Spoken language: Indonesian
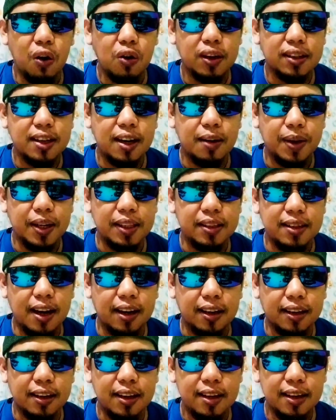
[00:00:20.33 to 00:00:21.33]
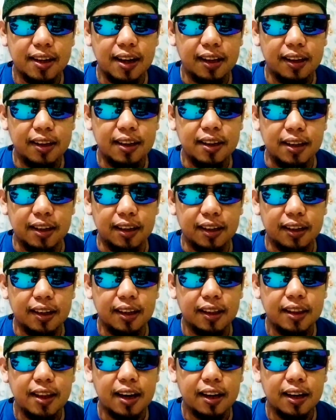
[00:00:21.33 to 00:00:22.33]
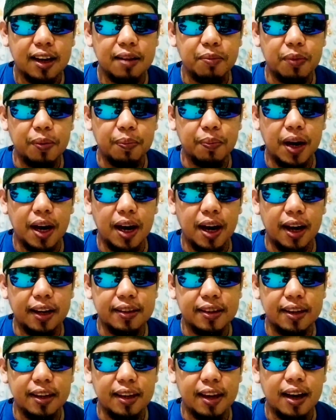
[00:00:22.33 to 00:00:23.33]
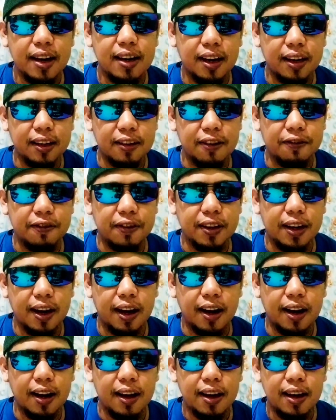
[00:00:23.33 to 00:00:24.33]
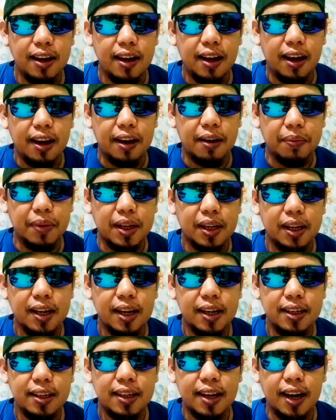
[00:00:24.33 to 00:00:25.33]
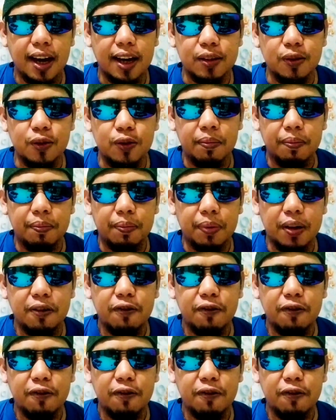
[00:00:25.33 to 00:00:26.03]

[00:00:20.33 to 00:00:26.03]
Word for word: Oke sahabat JAG kali ini kita akan membahas yang lagi viral Mengenai kasus